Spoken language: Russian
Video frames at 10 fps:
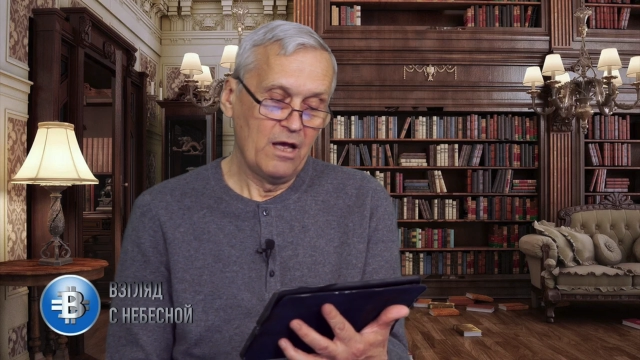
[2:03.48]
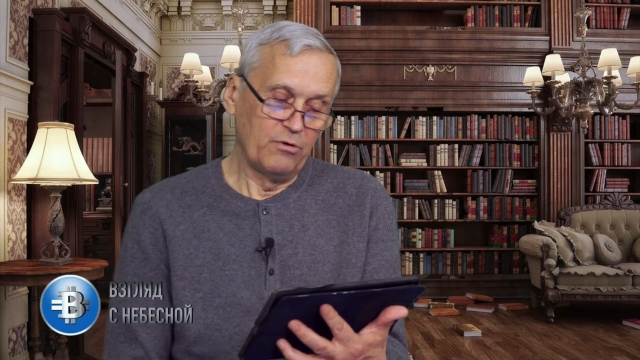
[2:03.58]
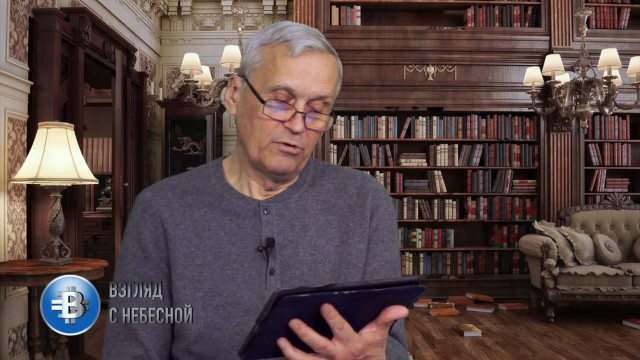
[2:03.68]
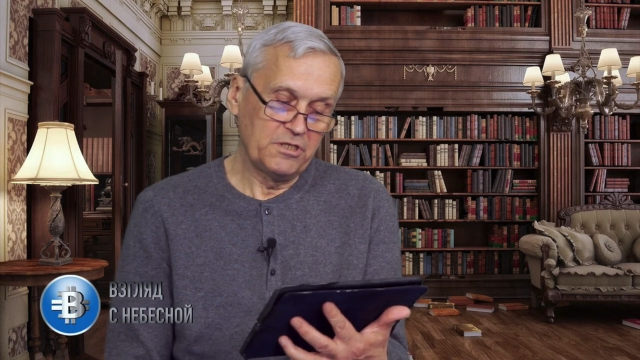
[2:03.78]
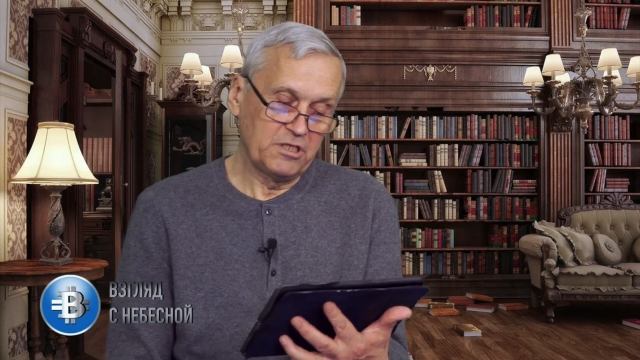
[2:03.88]

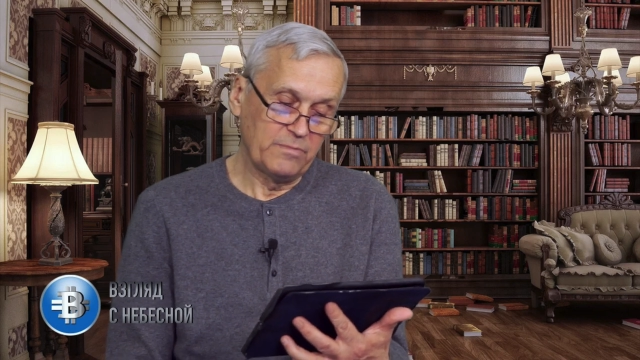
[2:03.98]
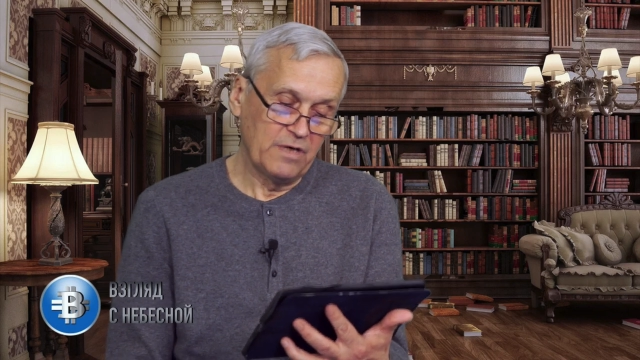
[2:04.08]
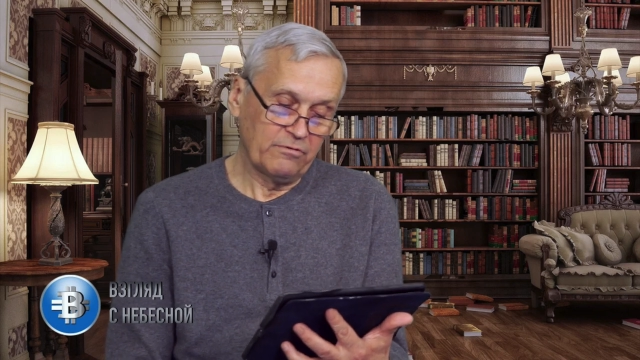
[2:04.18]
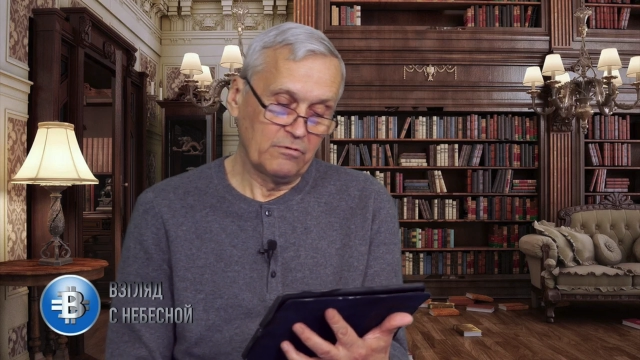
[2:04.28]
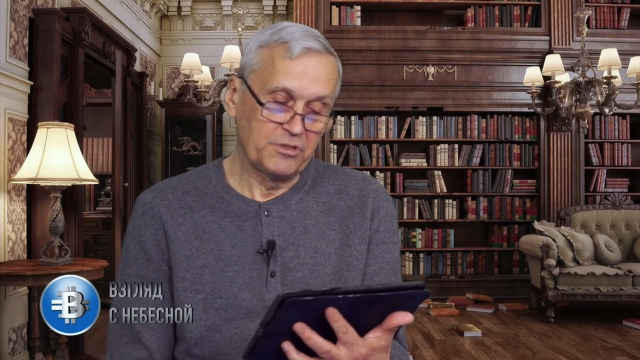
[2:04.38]
Он и
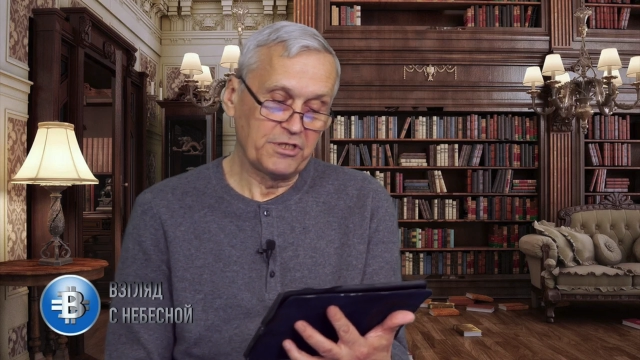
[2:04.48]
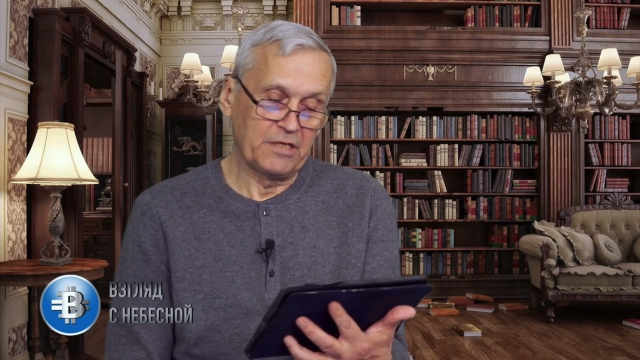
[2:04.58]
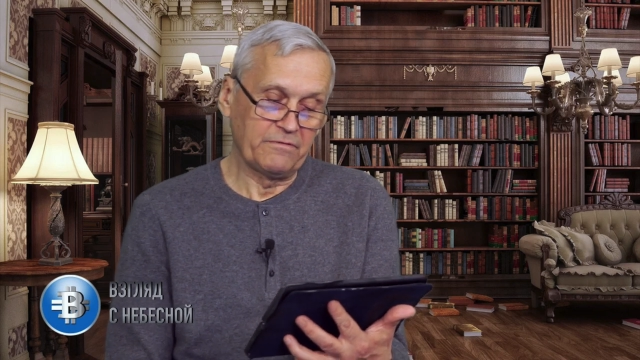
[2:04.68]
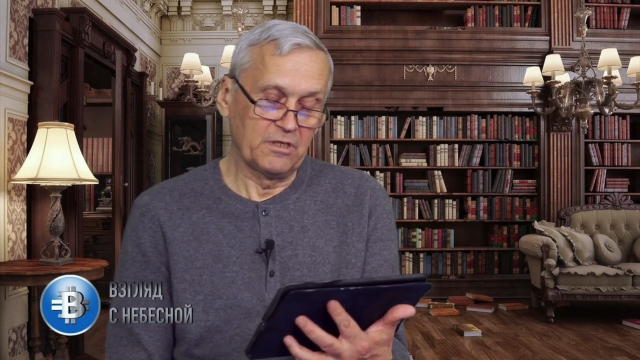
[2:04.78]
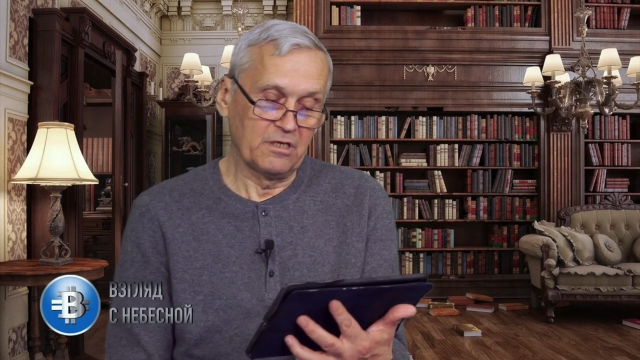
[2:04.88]
себя
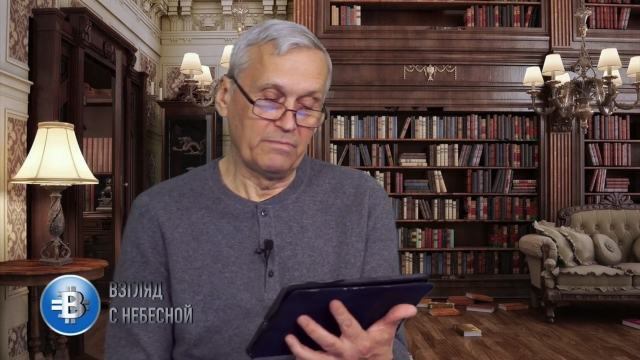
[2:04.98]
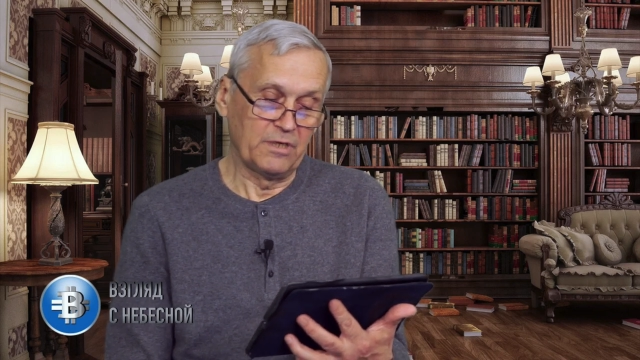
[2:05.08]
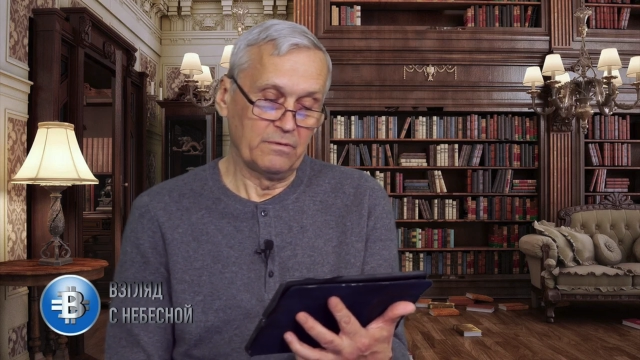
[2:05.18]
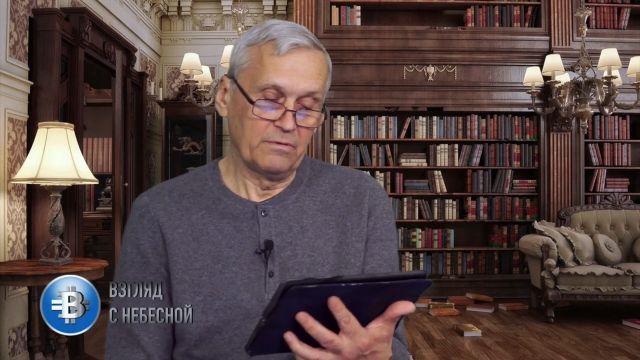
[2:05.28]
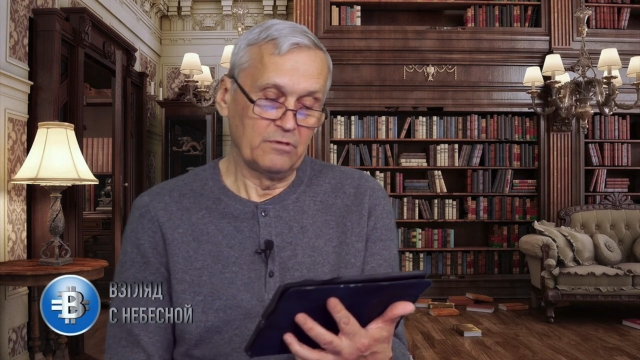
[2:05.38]
включает в это «мы»,